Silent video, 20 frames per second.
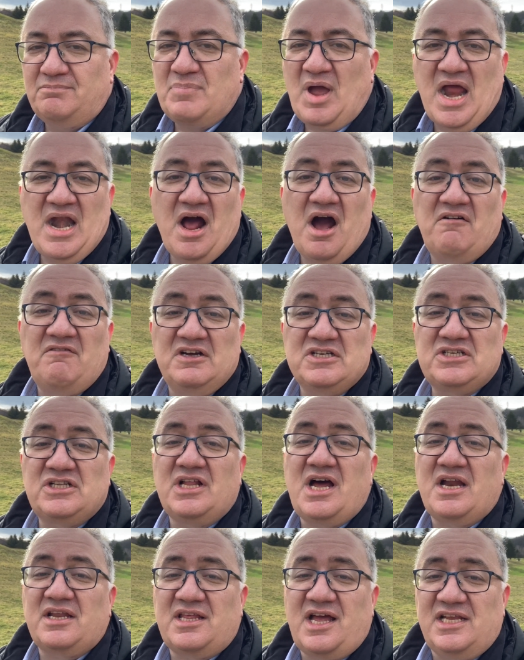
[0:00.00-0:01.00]
Ben
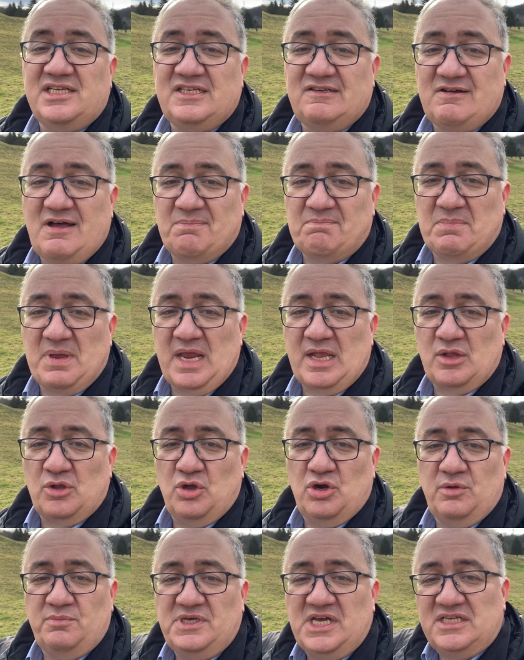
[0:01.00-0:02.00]
havacılardan cevap
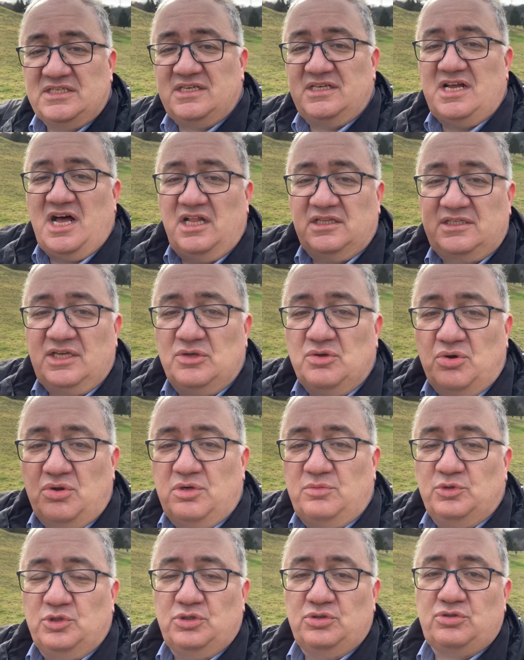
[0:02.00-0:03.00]
bekliyorum. Yazın alta
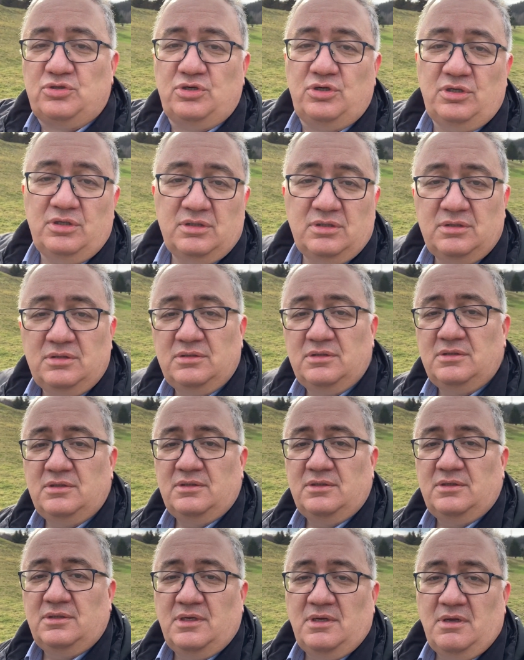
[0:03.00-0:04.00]
yorumunuzu.
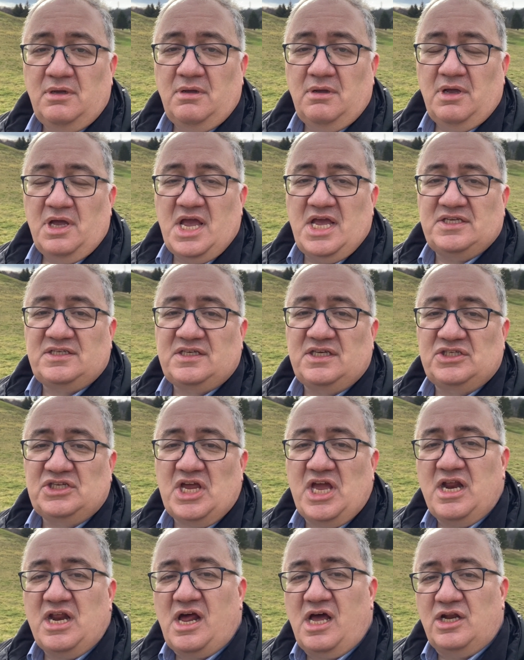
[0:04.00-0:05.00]

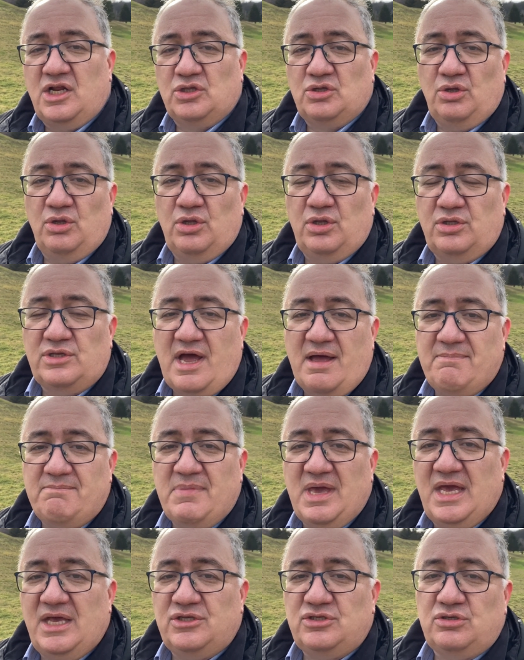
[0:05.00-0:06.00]
Eskişehir Anadolu'dan
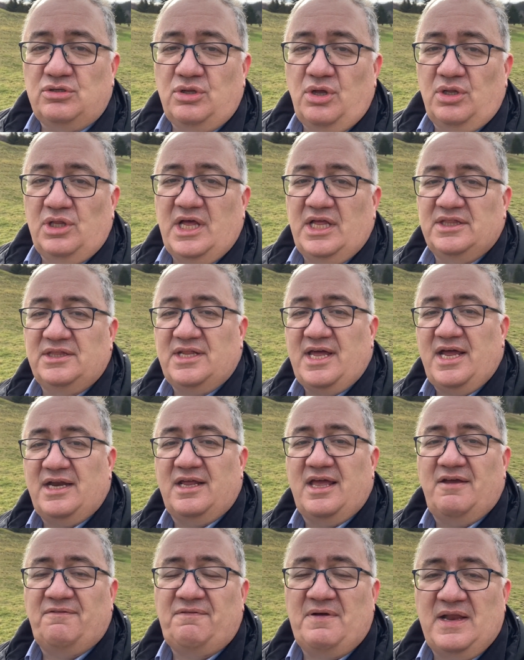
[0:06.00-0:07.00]
mezun olanlar,
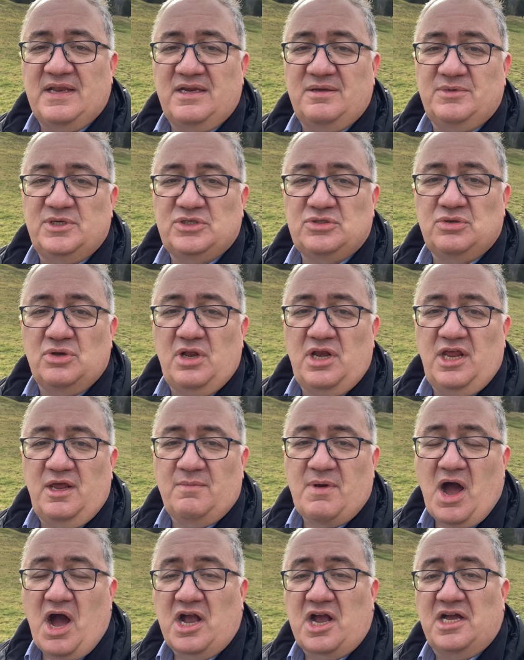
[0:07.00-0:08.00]
efendime söyleyeyim
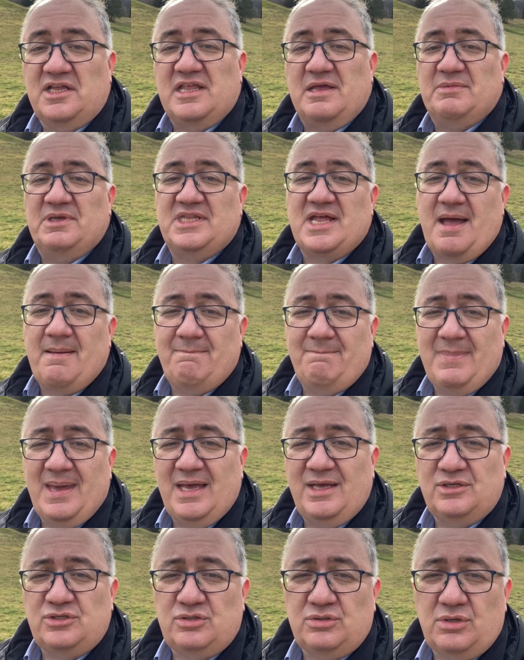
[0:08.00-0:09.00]
akademiden
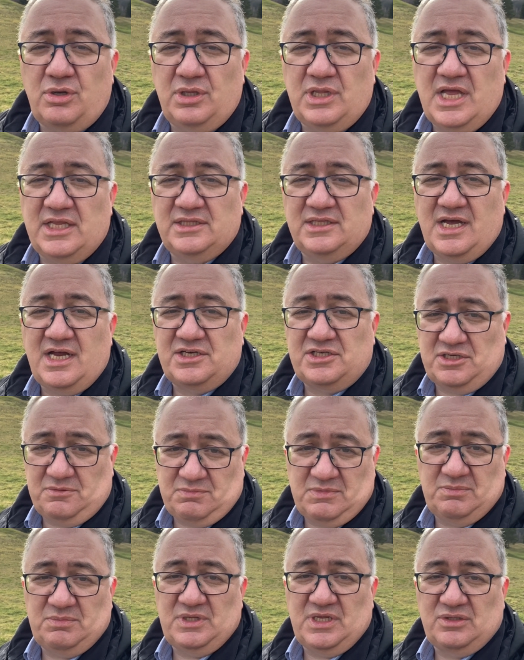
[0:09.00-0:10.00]
mezun olanlar,
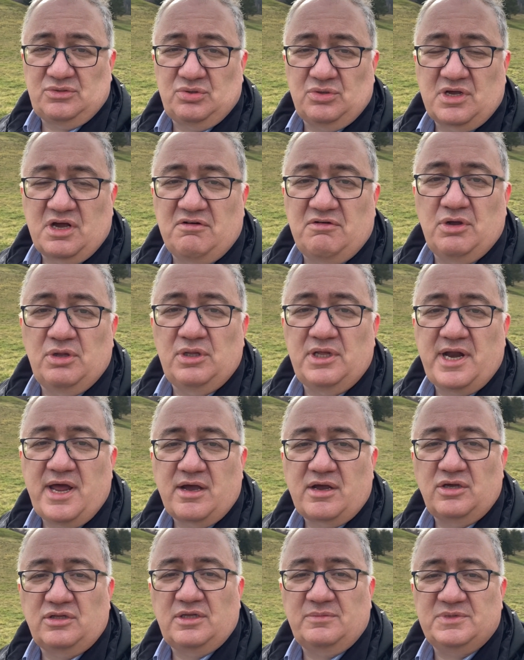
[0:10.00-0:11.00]
şimdi bir de Türk Hava Yolları
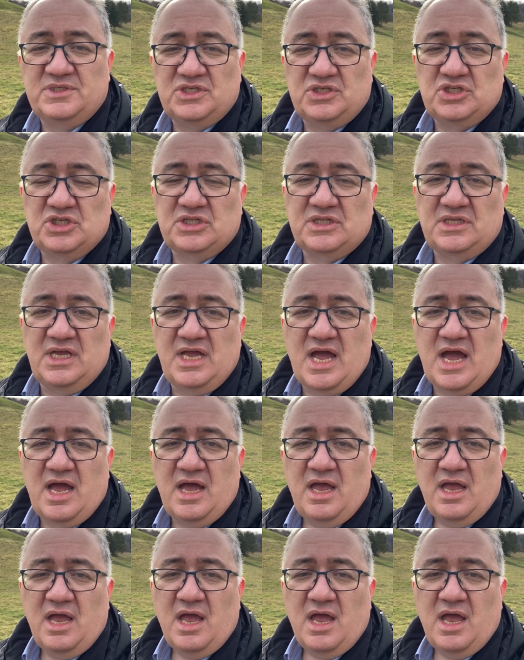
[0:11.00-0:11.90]
Akademisi çıktı ya.